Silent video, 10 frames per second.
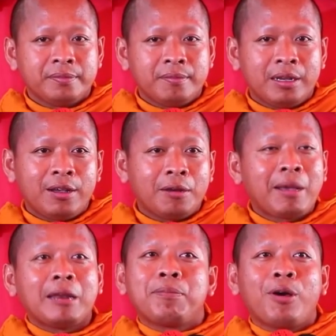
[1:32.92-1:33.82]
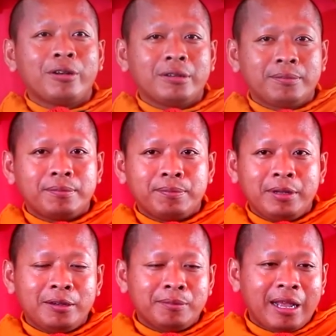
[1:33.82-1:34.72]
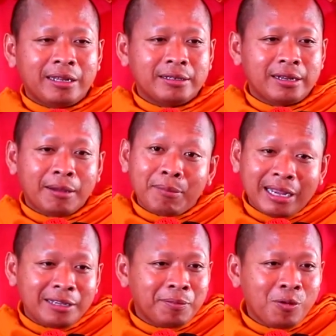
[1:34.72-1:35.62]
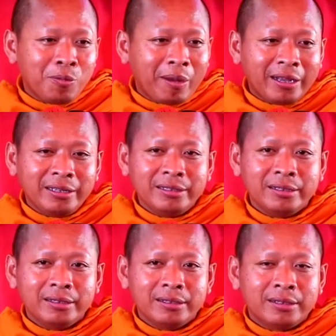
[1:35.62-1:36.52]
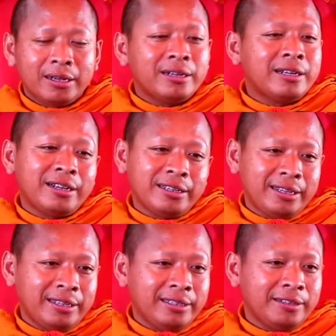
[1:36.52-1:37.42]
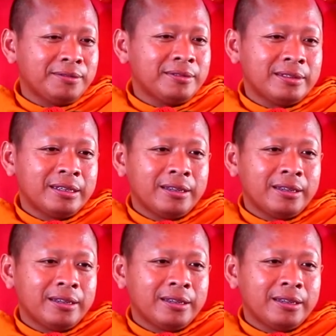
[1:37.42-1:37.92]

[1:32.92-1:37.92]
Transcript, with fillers: bà con ban phật pi cầm nát à bài phù mấy ơn hơi á dương